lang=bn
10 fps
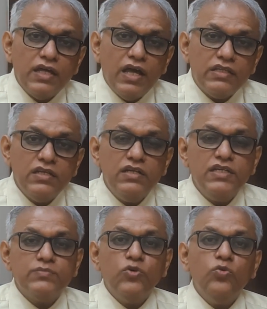
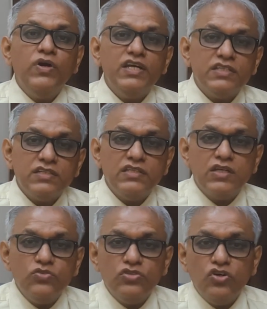অ্যাথলেটিক্স বা ওভার এক্সারসাইজ
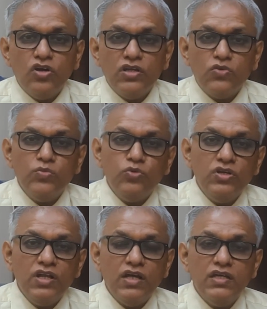কেউ যদি করে কোনো
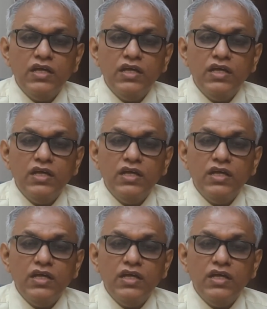মহিলা